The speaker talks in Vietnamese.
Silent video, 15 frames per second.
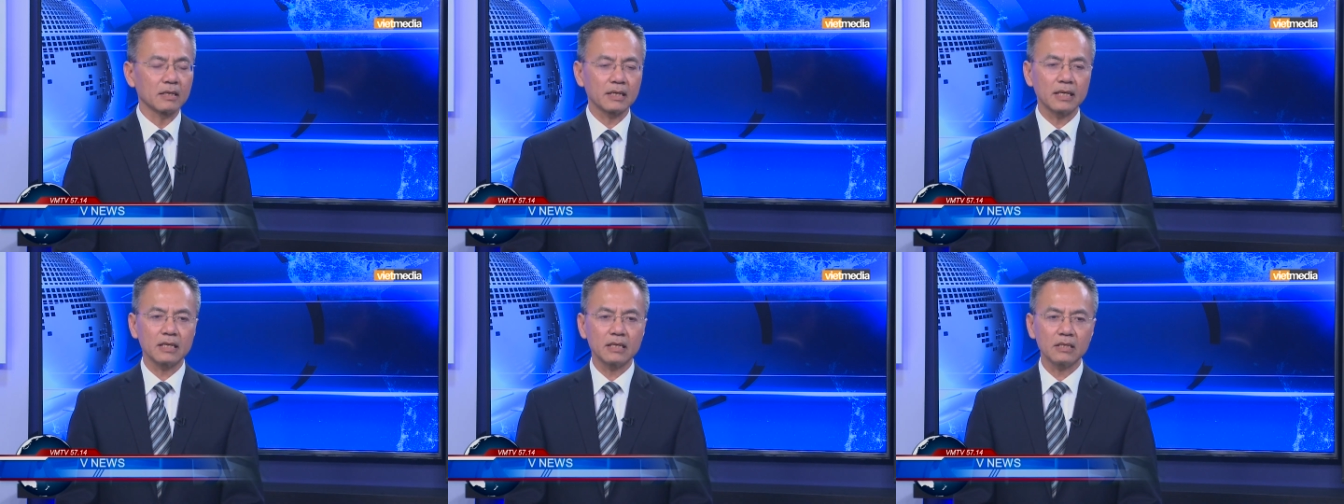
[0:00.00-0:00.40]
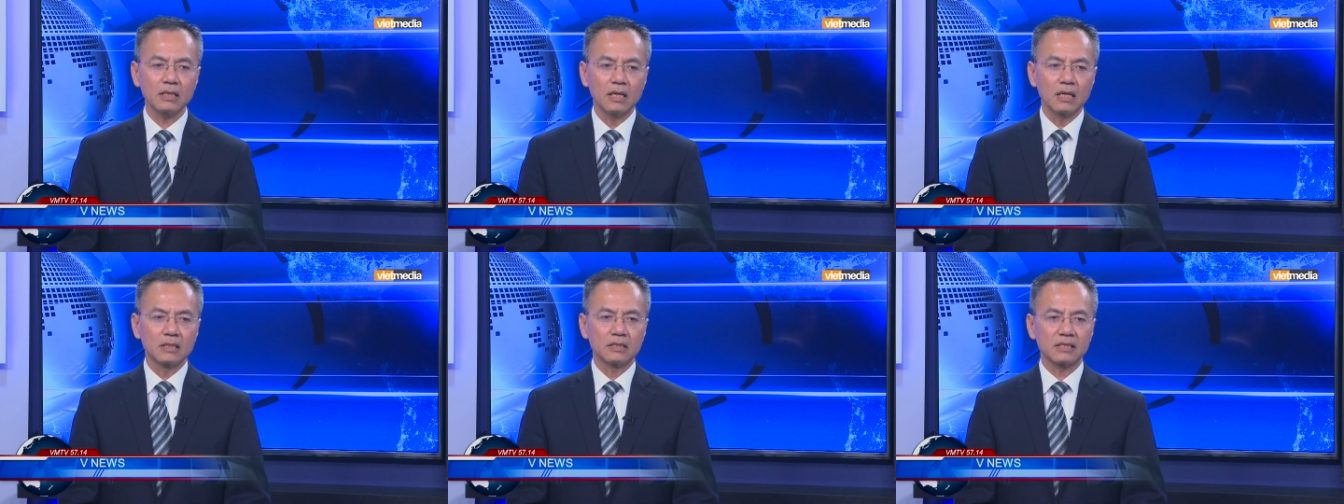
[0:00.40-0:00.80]
cái, cái
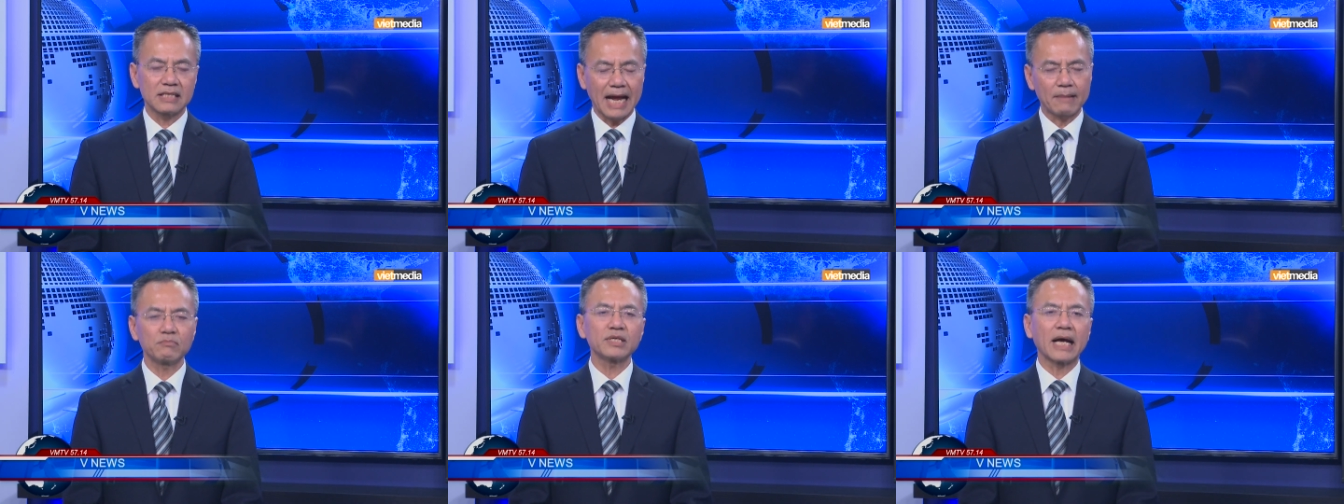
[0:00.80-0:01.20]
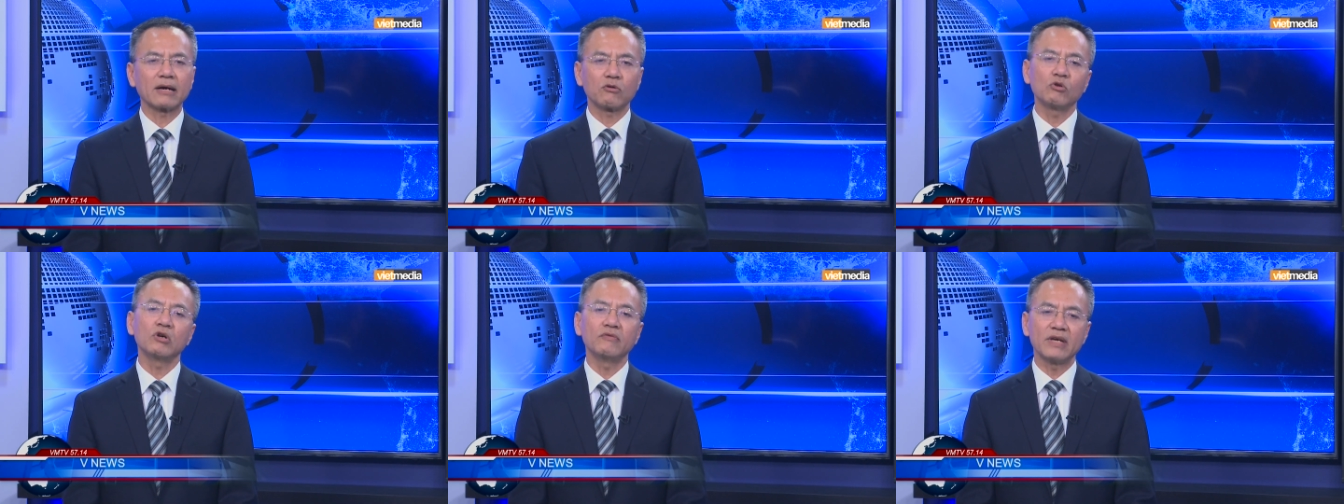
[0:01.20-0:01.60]
cái thảm
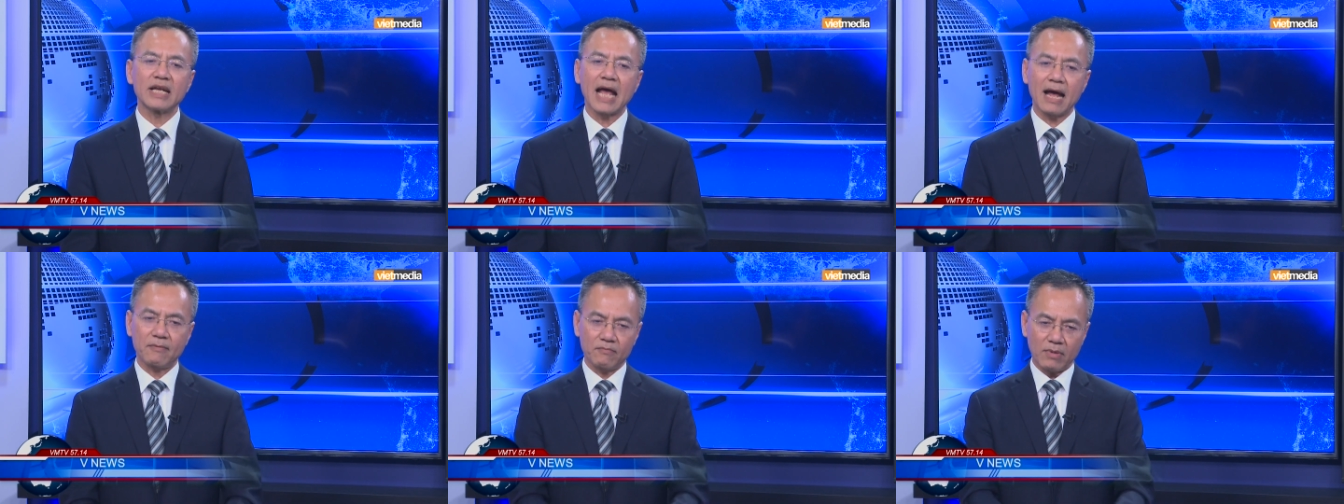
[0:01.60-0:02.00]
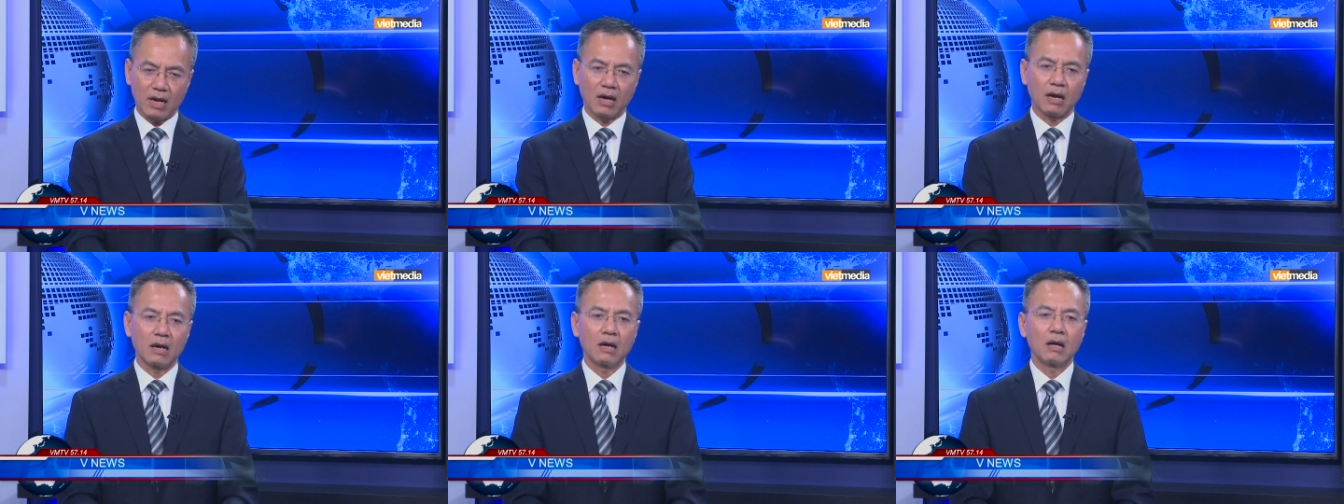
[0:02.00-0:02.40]
trạng của người Việt Nam
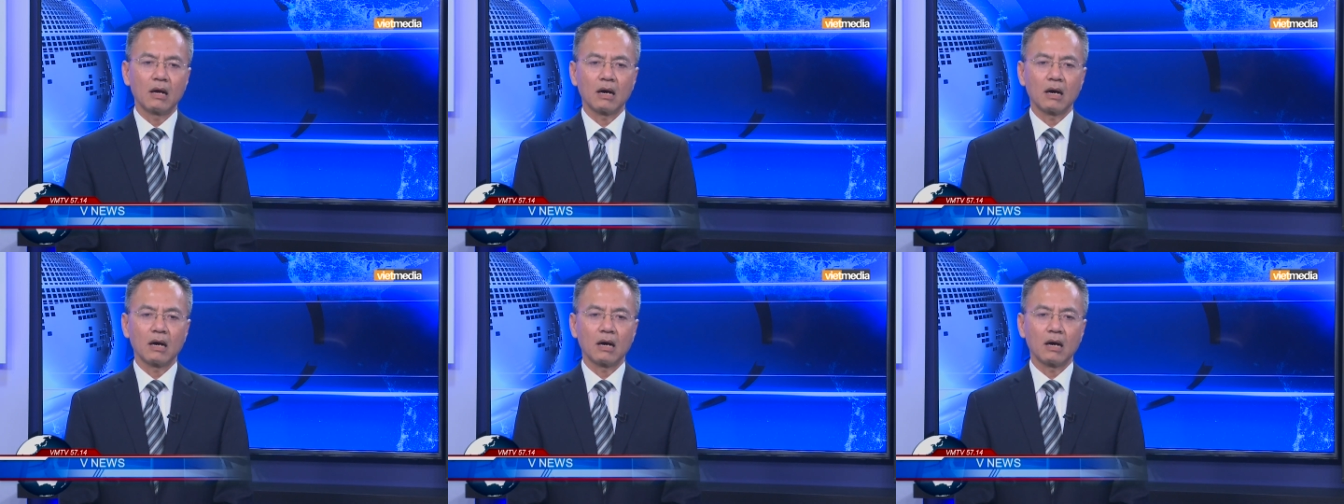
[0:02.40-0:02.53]
và uh,